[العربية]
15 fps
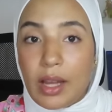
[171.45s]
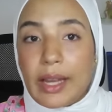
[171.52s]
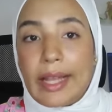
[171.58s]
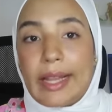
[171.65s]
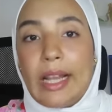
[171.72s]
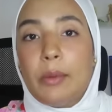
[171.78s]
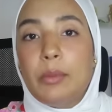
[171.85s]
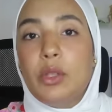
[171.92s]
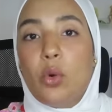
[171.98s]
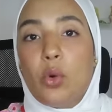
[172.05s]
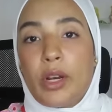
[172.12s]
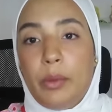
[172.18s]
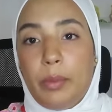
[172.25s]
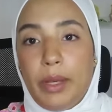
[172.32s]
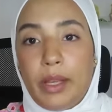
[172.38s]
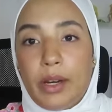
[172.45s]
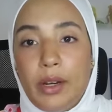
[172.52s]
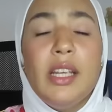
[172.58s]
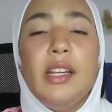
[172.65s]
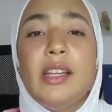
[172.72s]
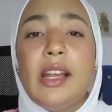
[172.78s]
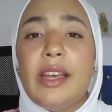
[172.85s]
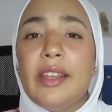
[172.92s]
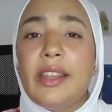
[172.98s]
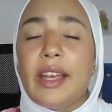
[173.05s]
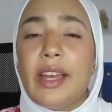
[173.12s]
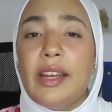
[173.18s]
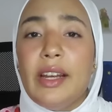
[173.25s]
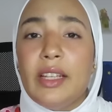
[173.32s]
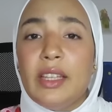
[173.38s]
كتلعب دور كبير الا اذا
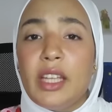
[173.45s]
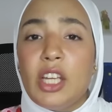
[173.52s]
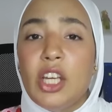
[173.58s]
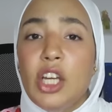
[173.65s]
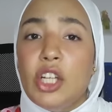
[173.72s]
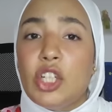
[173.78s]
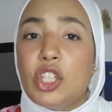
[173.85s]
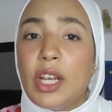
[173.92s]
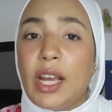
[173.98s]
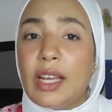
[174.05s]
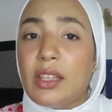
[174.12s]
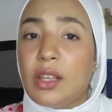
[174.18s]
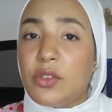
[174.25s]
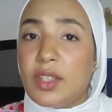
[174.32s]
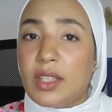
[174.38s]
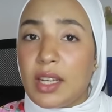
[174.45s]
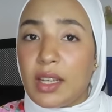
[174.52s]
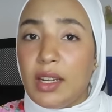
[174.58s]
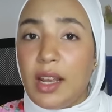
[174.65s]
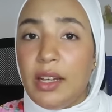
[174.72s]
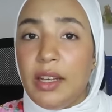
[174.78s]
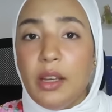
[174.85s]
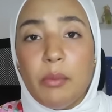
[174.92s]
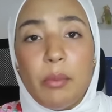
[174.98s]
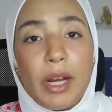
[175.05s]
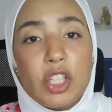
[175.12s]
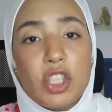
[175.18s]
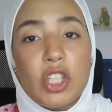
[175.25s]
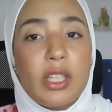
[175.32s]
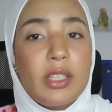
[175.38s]
كان عندك شي هدف استغلالي مع
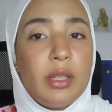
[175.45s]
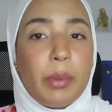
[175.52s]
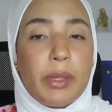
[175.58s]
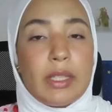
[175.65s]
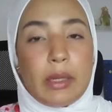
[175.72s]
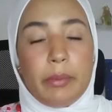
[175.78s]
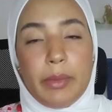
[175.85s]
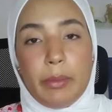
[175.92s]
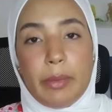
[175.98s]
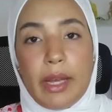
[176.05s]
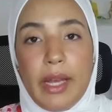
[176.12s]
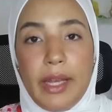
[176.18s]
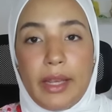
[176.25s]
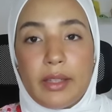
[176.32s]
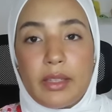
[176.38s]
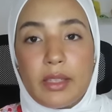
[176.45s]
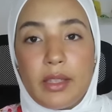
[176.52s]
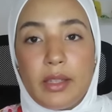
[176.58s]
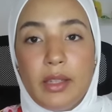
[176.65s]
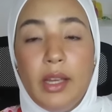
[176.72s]
الشخص اللي بغيت تكملي معاه حياتك